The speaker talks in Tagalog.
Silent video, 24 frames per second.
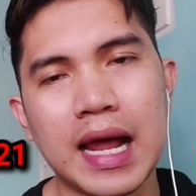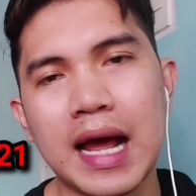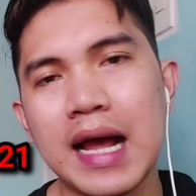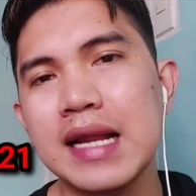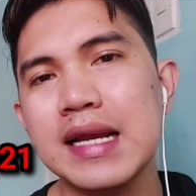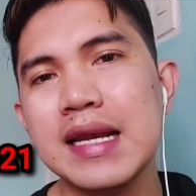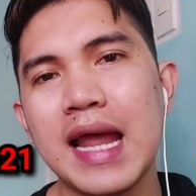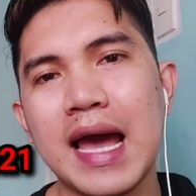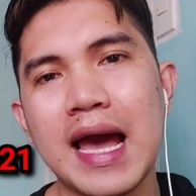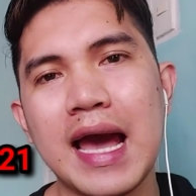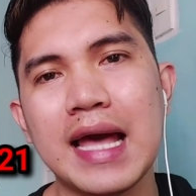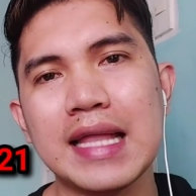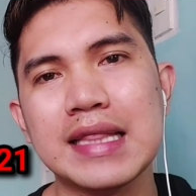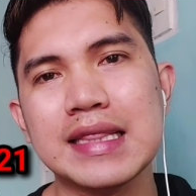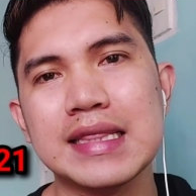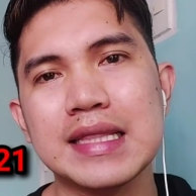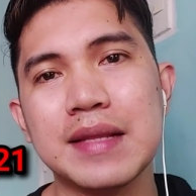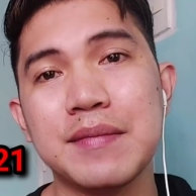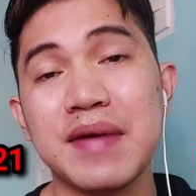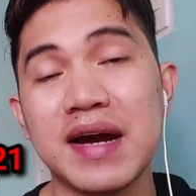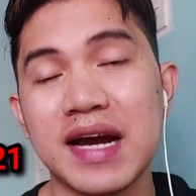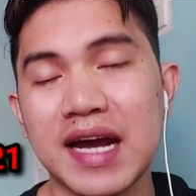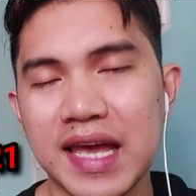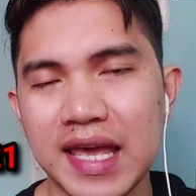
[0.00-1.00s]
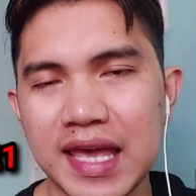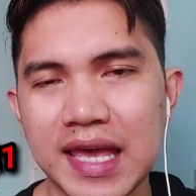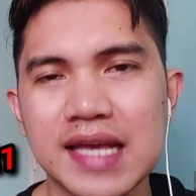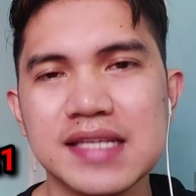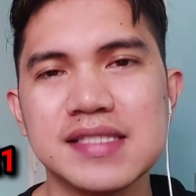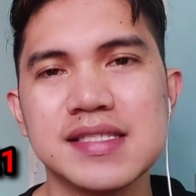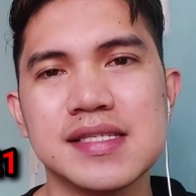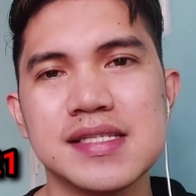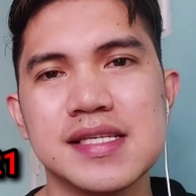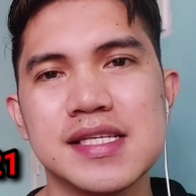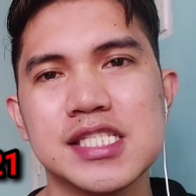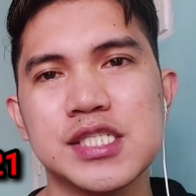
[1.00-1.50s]
ang lahat ng mga
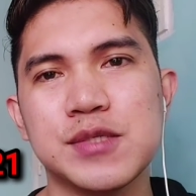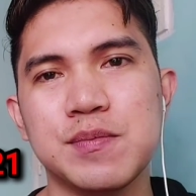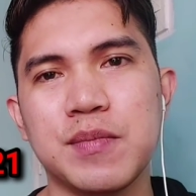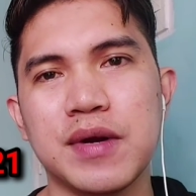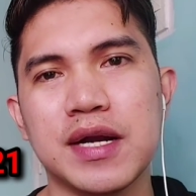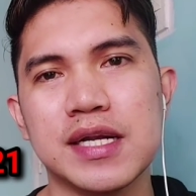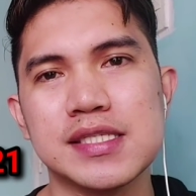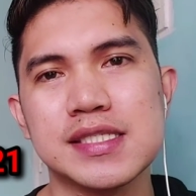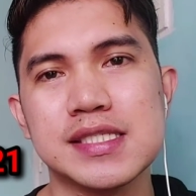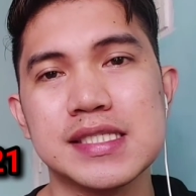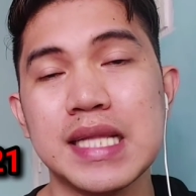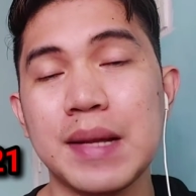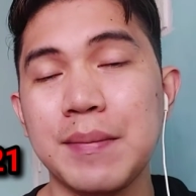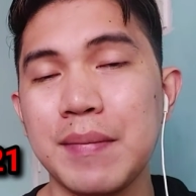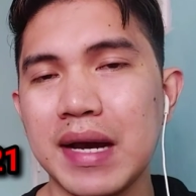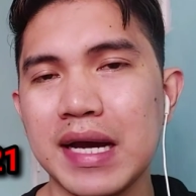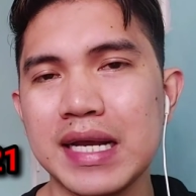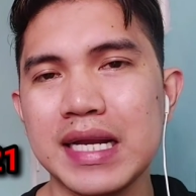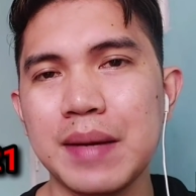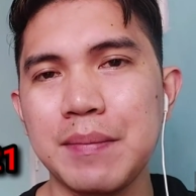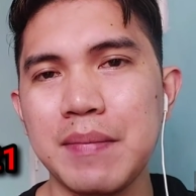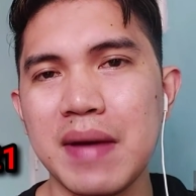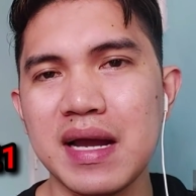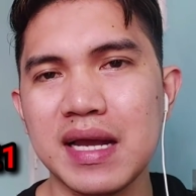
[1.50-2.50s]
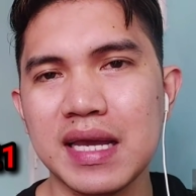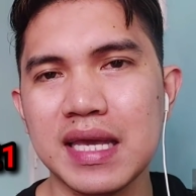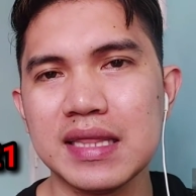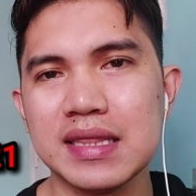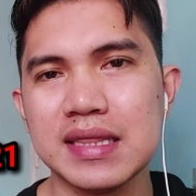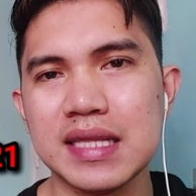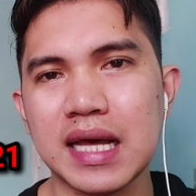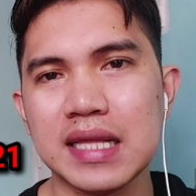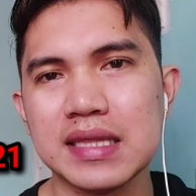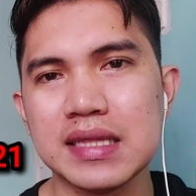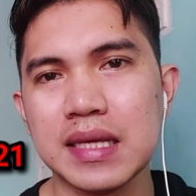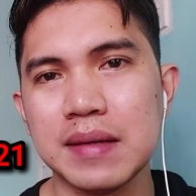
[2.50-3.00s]
SSS bars na mga
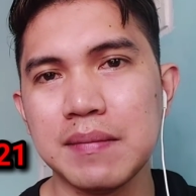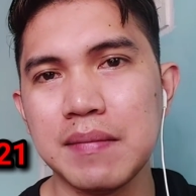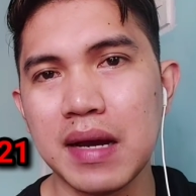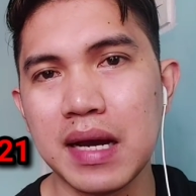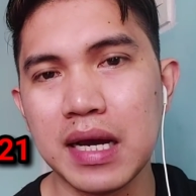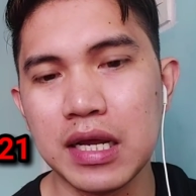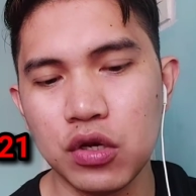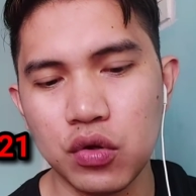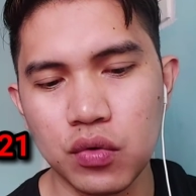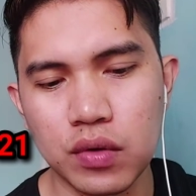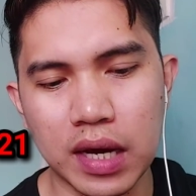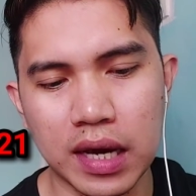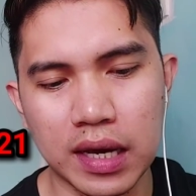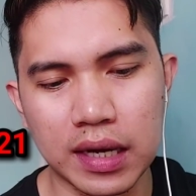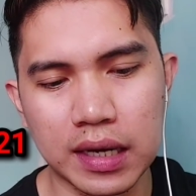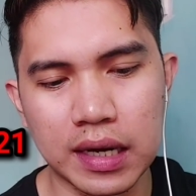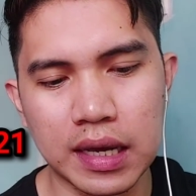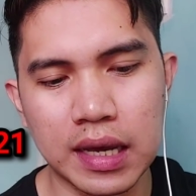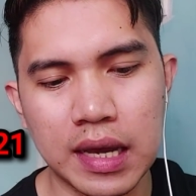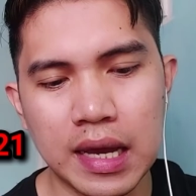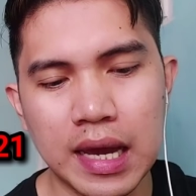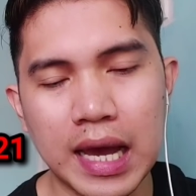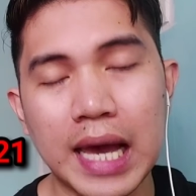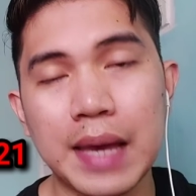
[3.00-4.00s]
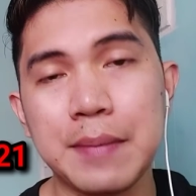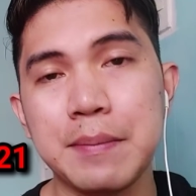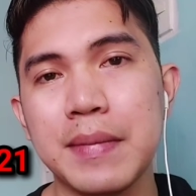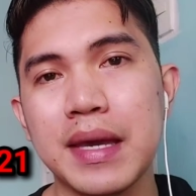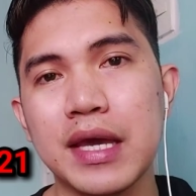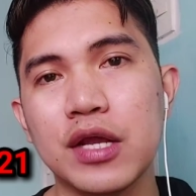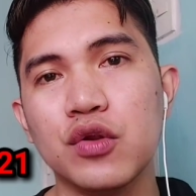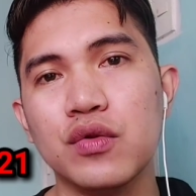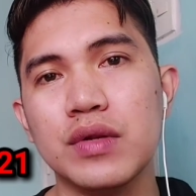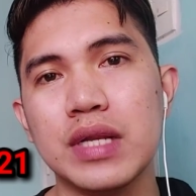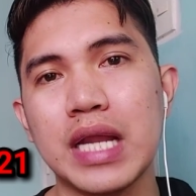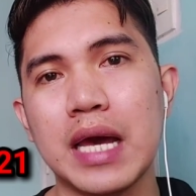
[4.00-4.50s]
nabanggit nating mga lugar ay
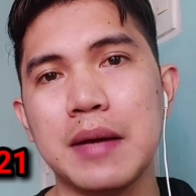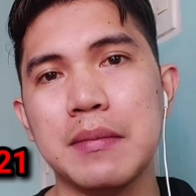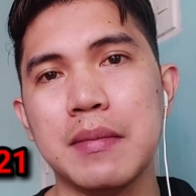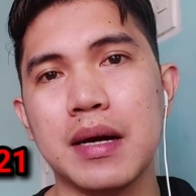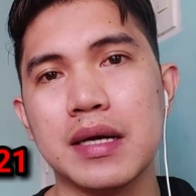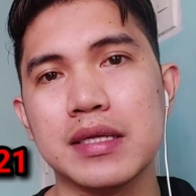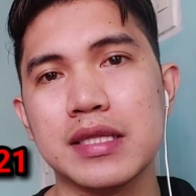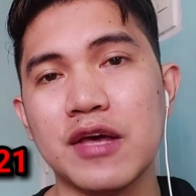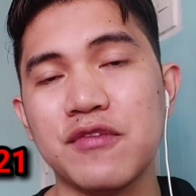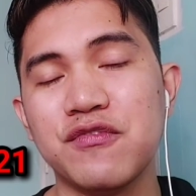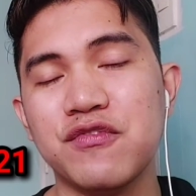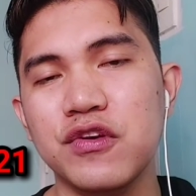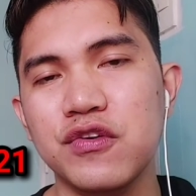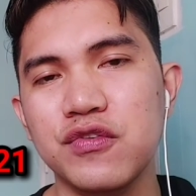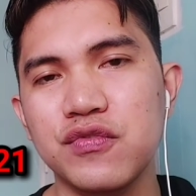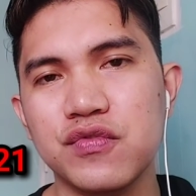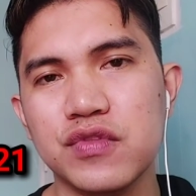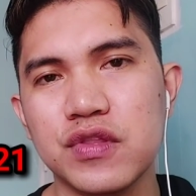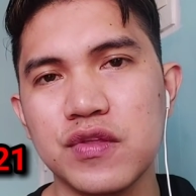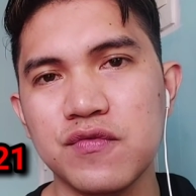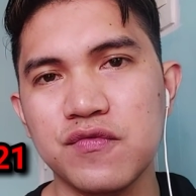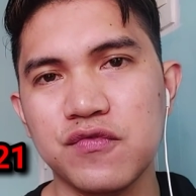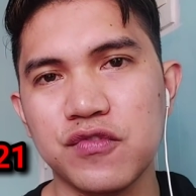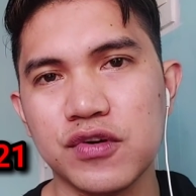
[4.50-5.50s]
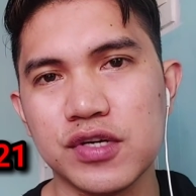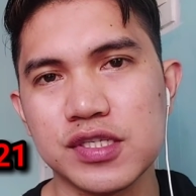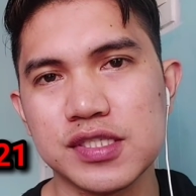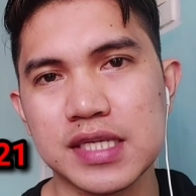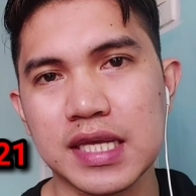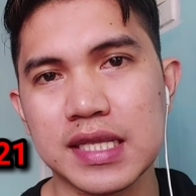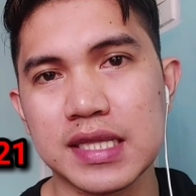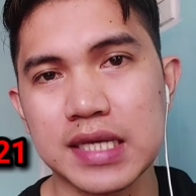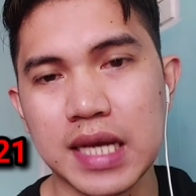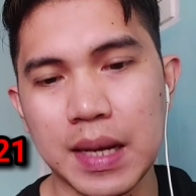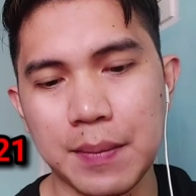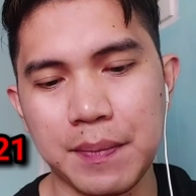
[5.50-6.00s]
meron lamang na 15%
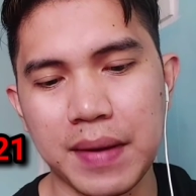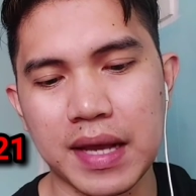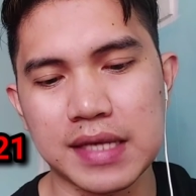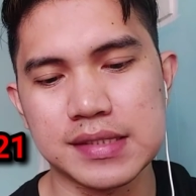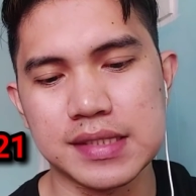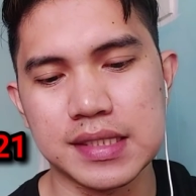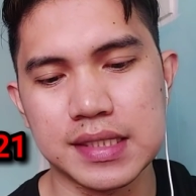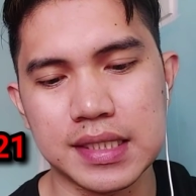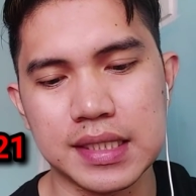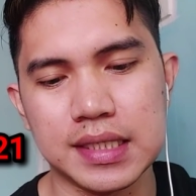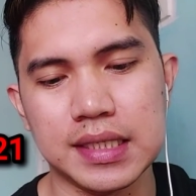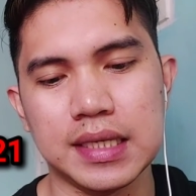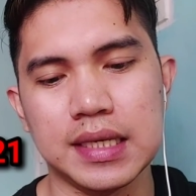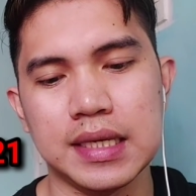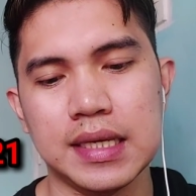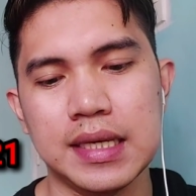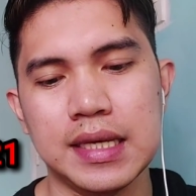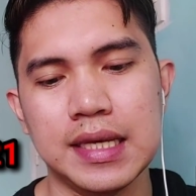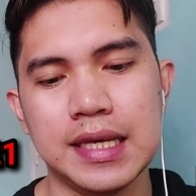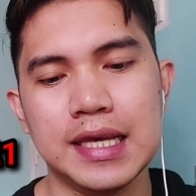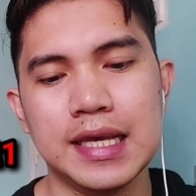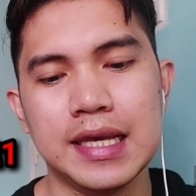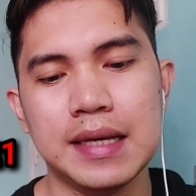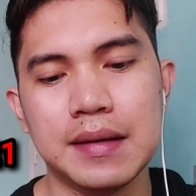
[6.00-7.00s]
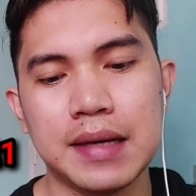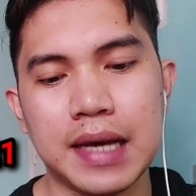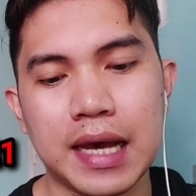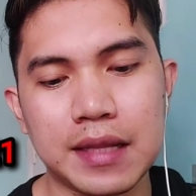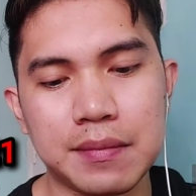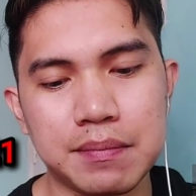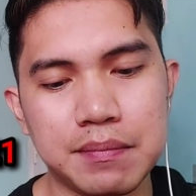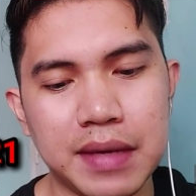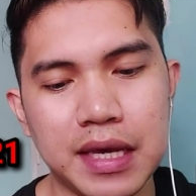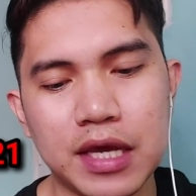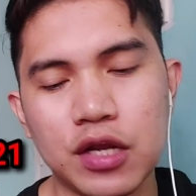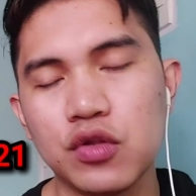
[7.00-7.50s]
capacity.
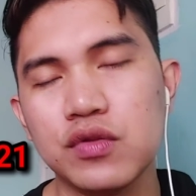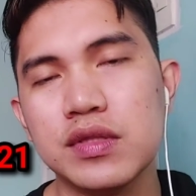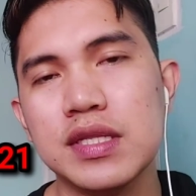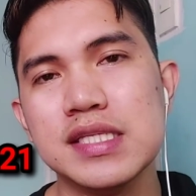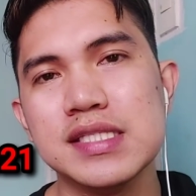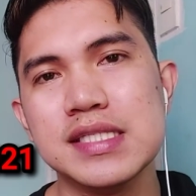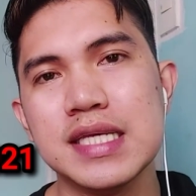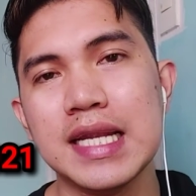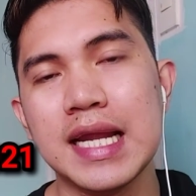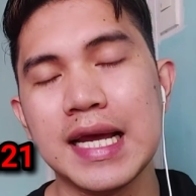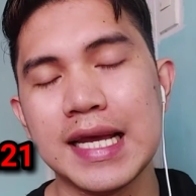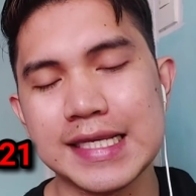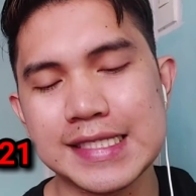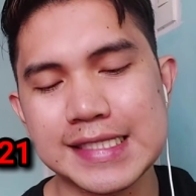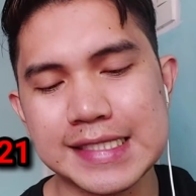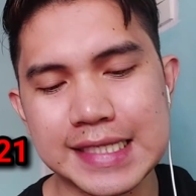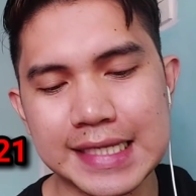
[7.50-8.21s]
At meron din silang